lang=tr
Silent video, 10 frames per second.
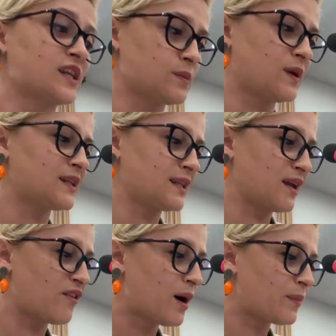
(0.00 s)
Etmeye de
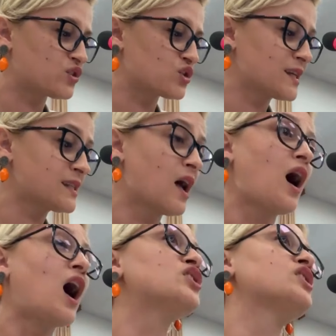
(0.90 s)
devam edeceğiz.
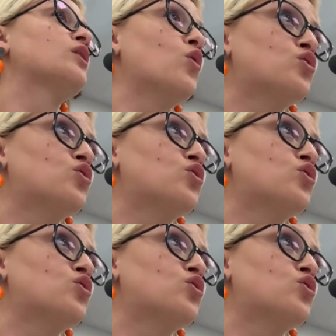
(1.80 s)
Ancak